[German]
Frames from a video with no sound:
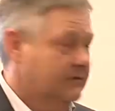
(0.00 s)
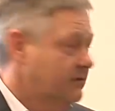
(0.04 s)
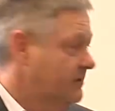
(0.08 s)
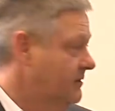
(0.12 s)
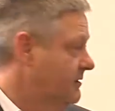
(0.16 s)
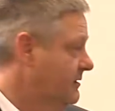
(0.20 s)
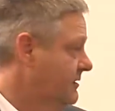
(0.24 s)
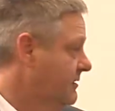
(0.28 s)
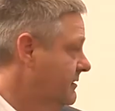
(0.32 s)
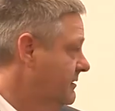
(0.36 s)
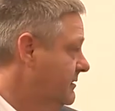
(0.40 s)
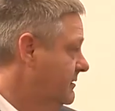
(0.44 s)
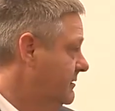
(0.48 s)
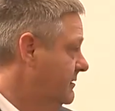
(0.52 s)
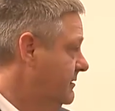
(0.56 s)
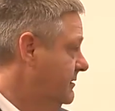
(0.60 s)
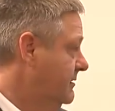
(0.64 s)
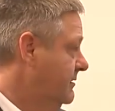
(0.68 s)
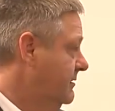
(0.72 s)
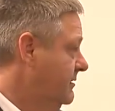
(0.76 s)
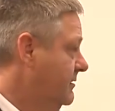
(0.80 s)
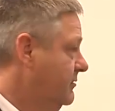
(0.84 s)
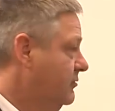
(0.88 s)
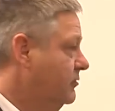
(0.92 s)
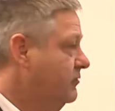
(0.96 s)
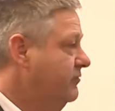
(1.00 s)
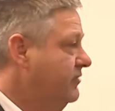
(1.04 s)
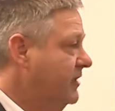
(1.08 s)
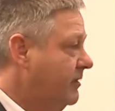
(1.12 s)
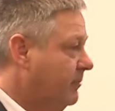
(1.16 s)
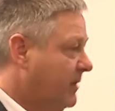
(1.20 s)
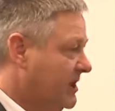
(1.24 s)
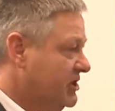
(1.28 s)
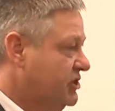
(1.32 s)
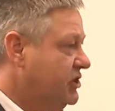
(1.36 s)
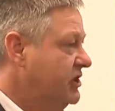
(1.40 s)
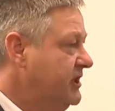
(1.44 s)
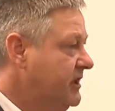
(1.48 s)
Ja. Und wir
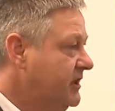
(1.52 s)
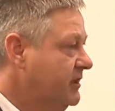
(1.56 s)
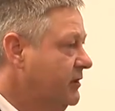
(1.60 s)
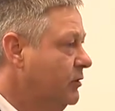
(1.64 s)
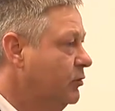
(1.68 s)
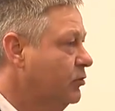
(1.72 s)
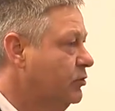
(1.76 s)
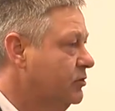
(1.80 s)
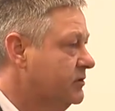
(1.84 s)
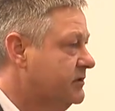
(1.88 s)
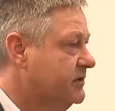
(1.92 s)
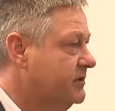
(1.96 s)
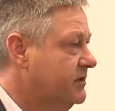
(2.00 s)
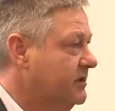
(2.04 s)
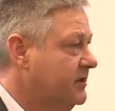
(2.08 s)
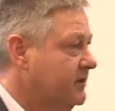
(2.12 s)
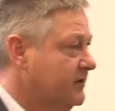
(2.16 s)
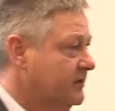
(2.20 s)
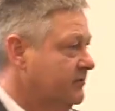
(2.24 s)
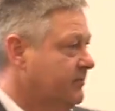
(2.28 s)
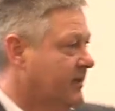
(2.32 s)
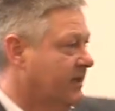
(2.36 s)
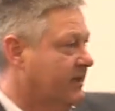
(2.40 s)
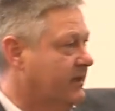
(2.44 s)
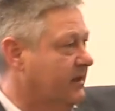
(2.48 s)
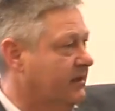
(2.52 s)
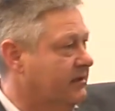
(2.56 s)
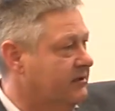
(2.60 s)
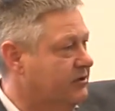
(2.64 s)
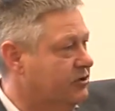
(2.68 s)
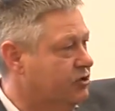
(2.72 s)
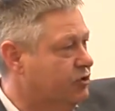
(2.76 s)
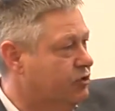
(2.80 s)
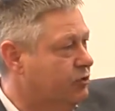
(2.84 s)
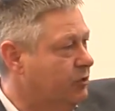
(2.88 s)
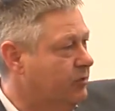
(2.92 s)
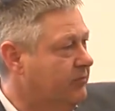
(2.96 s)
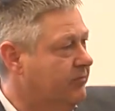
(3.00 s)
marschieren los. Das war ein
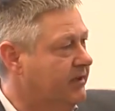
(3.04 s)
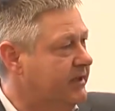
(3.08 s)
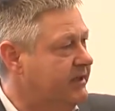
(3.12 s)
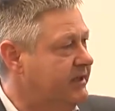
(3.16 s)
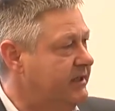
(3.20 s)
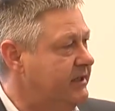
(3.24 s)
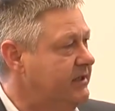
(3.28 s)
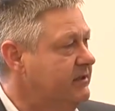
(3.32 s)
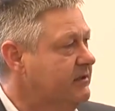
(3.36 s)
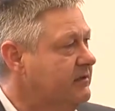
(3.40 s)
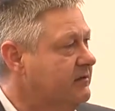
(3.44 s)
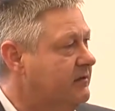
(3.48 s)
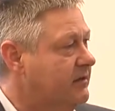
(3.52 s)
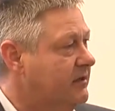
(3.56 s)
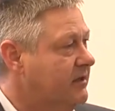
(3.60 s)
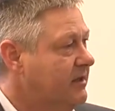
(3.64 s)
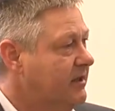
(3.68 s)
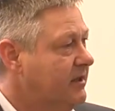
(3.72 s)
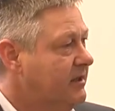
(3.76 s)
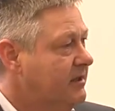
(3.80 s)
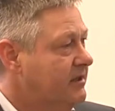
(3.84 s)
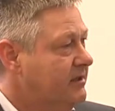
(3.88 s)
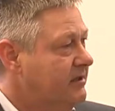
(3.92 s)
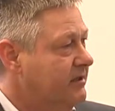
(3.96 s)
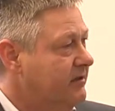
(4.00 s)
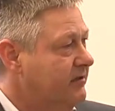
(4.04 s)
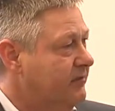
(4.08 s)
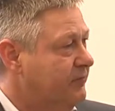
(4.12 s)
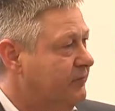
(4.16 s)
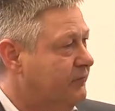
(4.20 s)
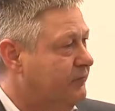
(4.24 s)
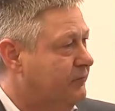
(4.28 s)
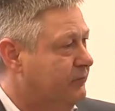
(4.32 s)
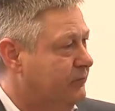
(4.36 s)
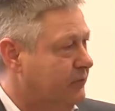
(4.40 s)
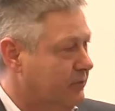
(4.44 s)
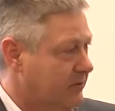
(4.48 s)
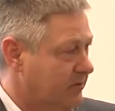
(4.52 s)
Stück weit Ihre,
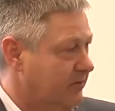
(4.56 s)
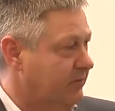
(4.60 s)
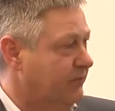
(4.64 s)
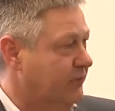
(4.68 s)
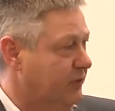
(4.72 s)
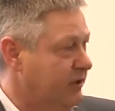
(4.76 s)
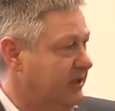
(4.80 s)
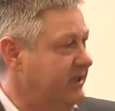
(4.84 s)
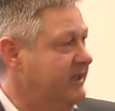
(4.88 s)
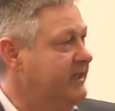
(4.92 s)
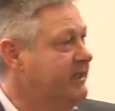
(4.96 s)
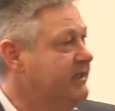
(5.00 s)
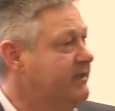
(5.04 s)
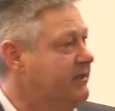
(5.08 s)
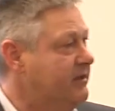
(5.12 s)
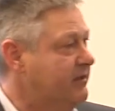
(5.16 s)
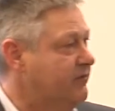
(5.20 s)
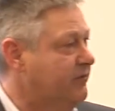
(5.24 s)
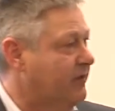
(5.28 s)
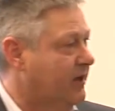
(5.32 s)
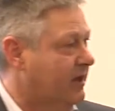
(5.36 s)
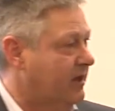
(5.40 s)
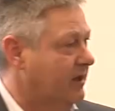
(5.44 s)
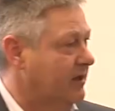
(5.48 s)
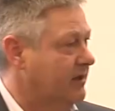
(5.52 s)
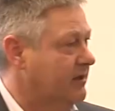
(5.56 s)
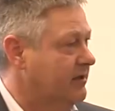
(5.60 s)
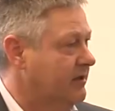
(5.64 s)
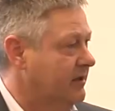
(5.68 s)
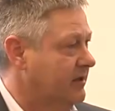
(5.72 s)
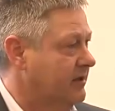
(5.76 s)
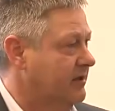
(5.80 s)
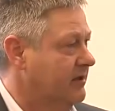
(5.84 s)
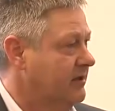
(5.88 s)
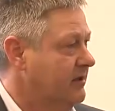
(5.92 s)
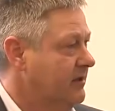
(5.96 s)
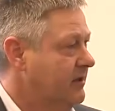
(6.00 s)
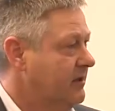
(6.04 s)
von, von Ihnen die Frage,
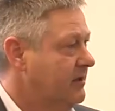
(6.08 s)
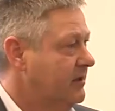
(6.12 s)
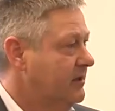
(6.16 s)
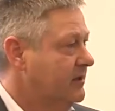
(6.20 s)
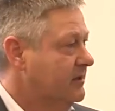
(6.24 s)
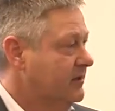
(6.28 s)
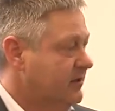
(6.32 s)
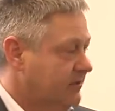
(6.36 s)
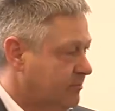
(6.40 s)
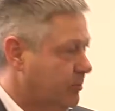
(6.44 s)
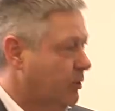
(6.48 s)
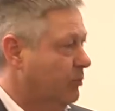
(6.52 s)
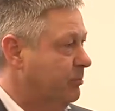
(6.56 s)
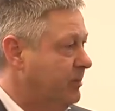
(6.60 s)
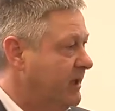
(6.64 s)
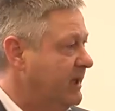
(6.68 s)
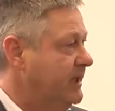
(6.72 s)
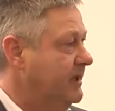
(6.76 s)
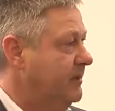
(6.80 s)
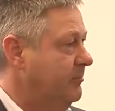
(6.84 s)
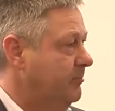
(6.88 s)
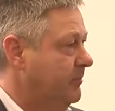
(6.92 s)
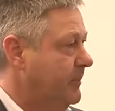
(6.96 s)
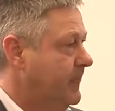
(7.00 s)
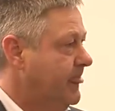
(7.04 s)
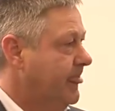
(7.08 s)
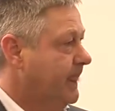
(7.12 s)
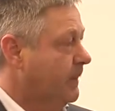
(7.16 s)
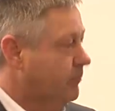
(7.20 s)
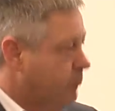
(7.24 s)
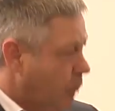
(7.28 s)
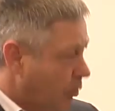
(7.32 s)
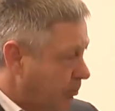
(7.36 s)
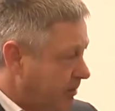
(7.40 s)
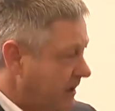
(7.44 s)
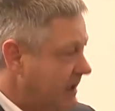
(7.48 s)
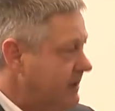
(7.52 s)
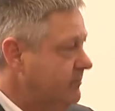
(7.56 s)
ja. das Problem.
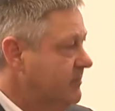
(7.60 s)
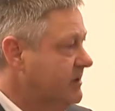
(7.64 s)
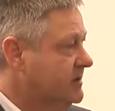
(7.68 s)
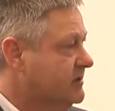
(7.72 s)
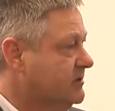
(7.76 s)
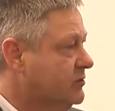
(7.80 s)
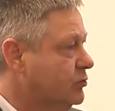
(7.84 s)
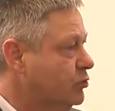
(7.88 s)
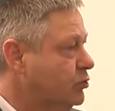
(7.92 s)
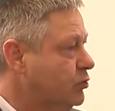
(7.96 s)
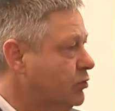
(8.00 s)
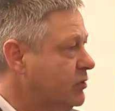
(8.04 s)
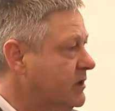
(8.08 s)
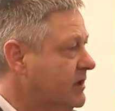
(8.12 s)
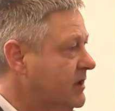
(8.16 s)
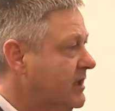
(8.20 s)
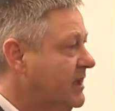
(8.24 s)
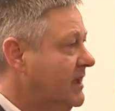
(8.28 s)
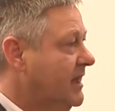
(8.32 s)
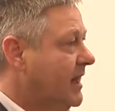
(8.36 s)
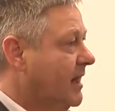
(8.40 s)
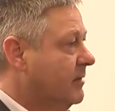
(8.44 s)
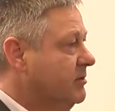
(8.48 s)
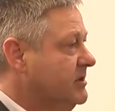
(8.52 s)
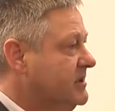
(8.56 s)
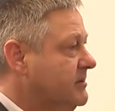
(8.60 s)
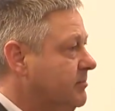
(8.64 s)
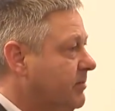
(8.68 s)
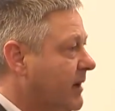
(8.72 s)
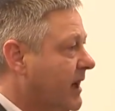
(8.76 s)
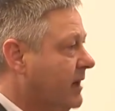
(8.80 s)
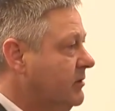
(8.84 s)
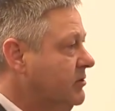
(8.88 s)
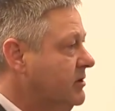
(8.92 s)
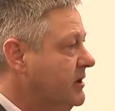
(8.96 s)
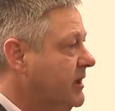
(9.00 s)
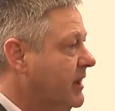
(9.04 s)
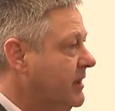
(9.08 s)
Problem ist gut, aber Sie
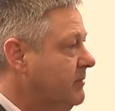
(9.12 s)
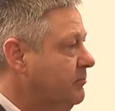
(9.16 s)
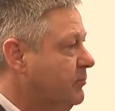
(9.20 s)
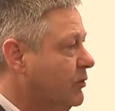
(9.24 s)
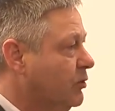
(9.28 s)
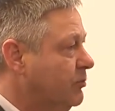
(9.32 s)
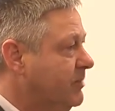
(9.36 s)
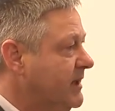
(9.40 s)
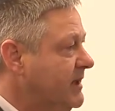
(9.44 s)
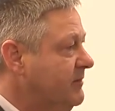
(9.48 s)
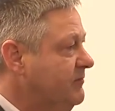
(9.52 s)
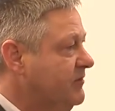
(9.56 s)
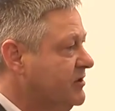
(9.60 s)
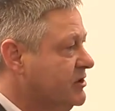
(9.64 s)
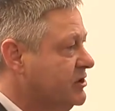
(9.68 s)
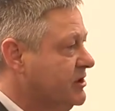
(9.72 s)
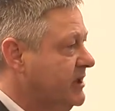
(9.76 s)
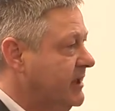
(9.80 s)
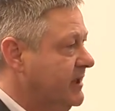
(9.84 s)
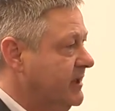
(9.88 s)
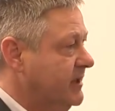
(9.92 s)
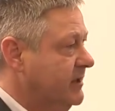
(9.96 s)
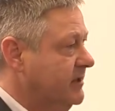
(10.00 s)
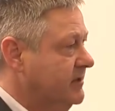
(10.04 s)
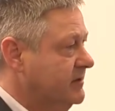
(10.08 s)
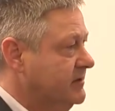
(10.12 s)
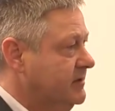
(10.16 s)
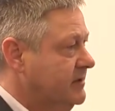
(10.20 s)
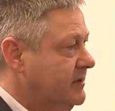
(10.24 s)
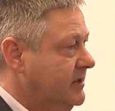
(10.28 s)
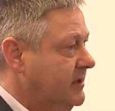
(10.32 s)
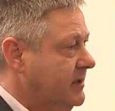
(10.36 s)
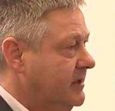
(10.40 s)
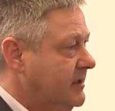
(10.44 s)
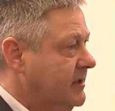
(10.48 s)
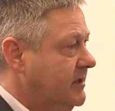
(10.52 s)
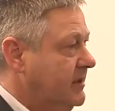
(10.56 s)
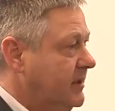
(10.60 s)
brauchen ein Problemverständnis.
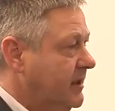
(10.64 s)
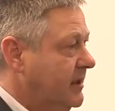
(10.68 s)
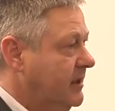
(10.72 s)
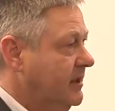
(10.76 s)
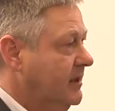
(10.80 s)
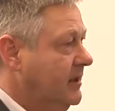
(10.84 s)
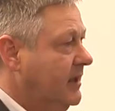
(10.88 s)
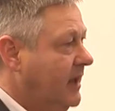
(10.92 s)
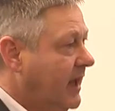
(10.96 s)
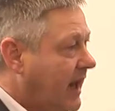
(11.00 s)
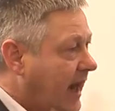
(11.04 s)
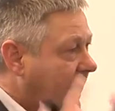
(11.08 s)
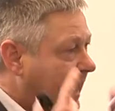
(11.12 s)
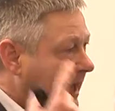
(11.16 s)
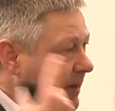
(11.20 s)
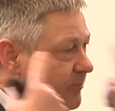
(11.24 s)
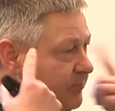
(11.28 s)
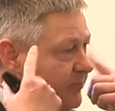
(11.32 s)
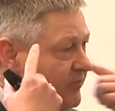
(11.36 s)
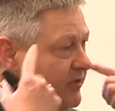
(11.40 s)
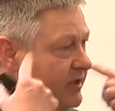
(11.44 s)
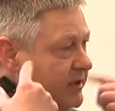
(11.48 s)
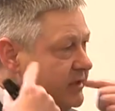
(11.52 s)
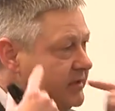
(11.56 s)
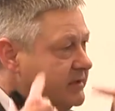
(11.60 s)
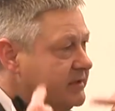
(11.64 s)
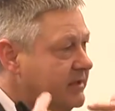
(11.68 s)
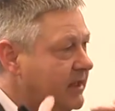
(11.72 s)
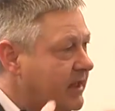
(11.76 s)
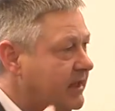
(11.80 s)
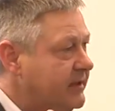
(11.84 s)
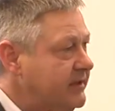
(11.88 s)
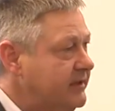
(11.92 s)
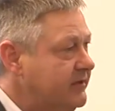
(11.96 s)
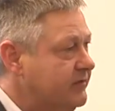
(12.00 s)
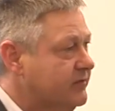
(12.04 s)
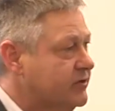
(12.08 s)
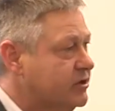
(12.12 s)
Ja. Haben wir das
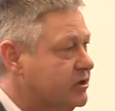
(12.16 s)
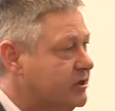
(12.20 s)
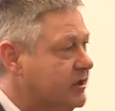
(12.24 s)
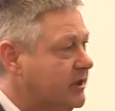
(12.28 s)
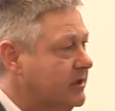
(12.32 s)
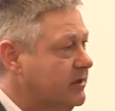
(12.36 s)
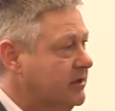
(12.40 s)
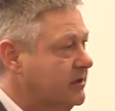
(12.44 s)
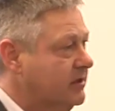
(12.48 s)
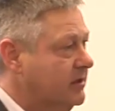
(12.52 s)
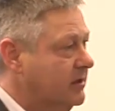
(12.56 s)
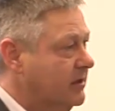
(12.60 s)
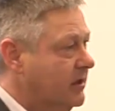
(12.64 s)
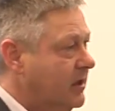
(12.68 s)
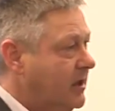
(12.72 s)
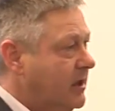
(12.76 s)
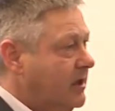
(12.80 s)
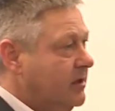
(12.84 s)
Gleiche verstanden?